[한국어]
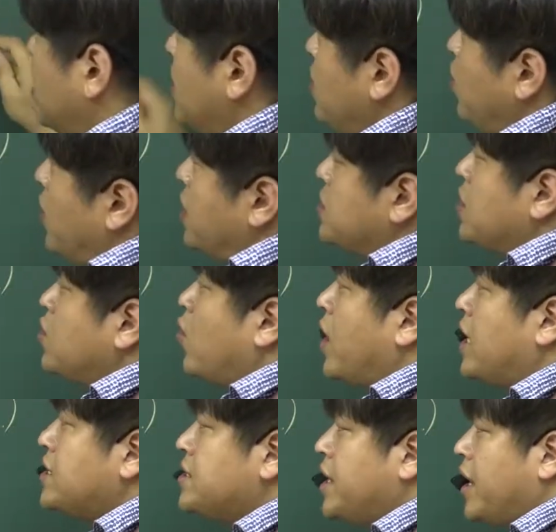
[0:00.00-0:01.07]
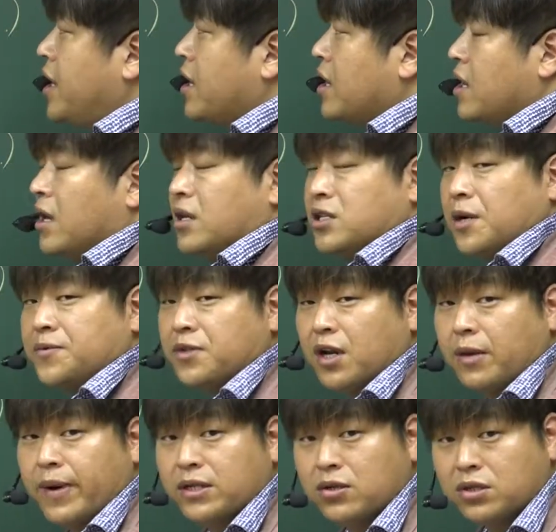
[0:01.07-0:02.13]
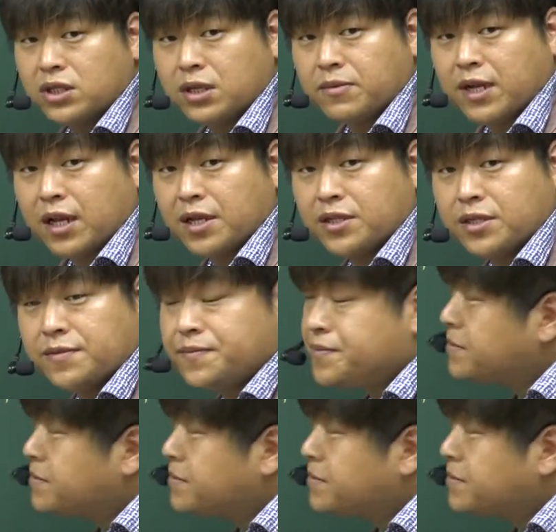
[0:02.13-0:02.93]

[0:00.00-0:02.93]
요게 저 노란색 접선의 방정식입니다. 알겠죠?